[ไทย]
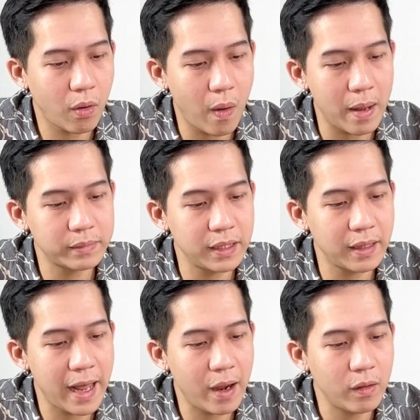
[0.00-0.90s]
ความจริง
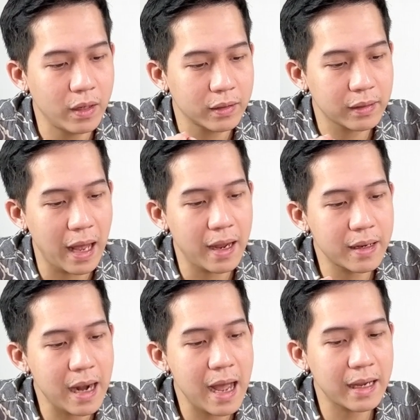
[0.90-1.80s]
แล้วทั้ง
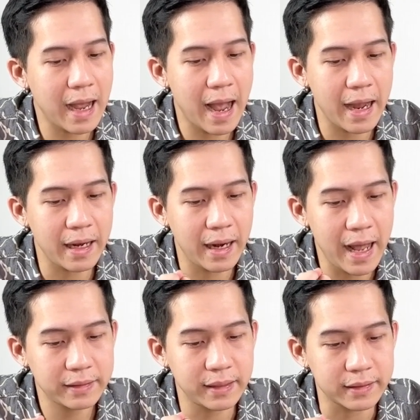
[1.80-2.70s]
ร่างกายและ
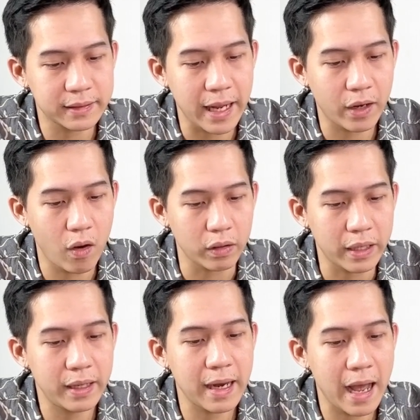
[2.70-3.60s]
จิตใจของนั
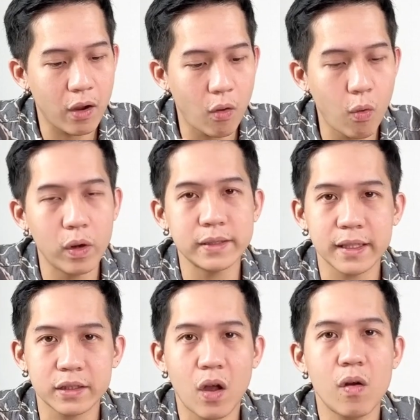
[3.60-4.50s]
กกีฬาควร
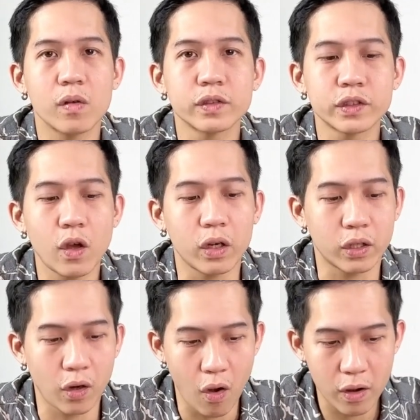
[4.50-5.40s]
จะต้องสอด
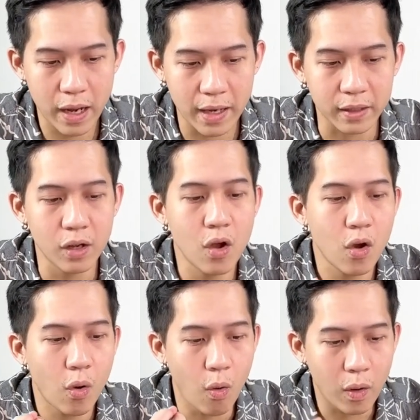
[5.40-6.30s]
คล้องกัน
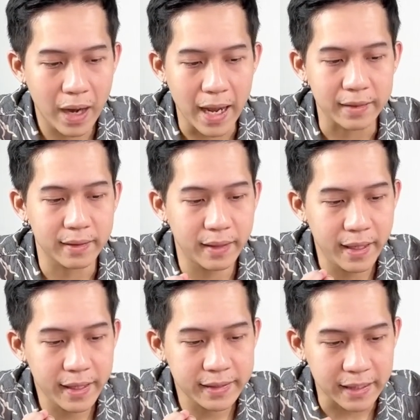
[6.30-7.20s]
โอกาส
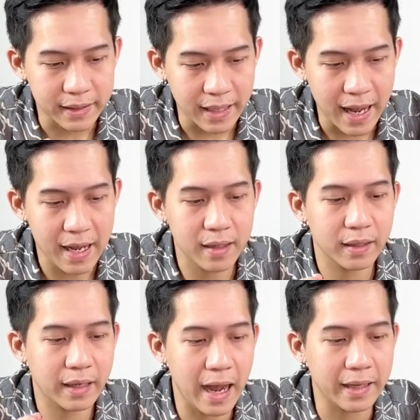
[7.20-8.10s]
ที่จะชนะ
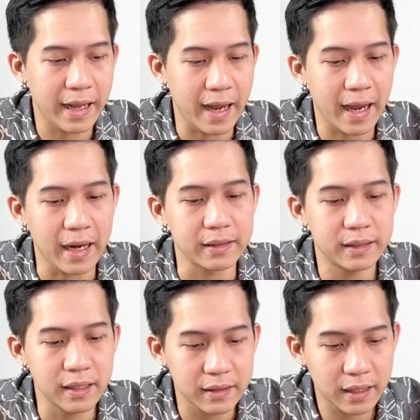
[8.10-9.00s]
การแข่งขัน
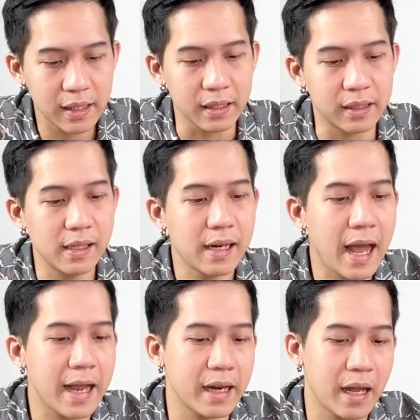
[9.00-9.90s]
จึงจะเกิดขึ้น
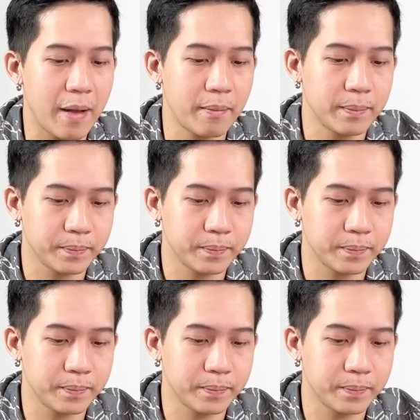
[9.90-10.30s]
ได้นะครับ